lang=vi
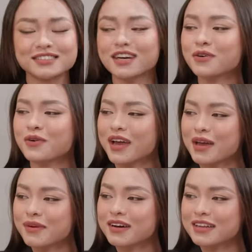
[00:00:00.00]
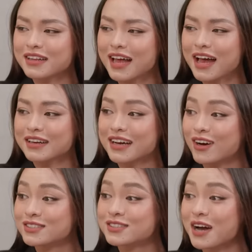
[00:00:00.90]
cái chân của em á là
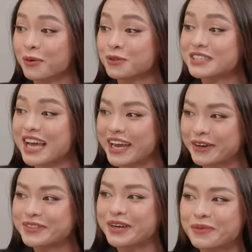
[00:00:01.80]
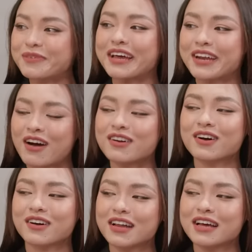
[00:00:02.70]
hồi xưa học cô Trang, cô Trang cũng đã nói
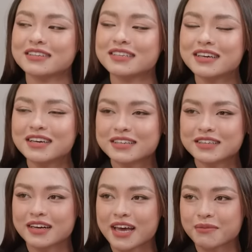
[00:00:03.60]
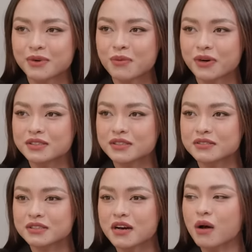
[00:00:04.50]
rồi đó là uh, em có một cái
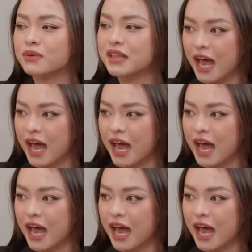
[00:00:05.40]
chân nó không có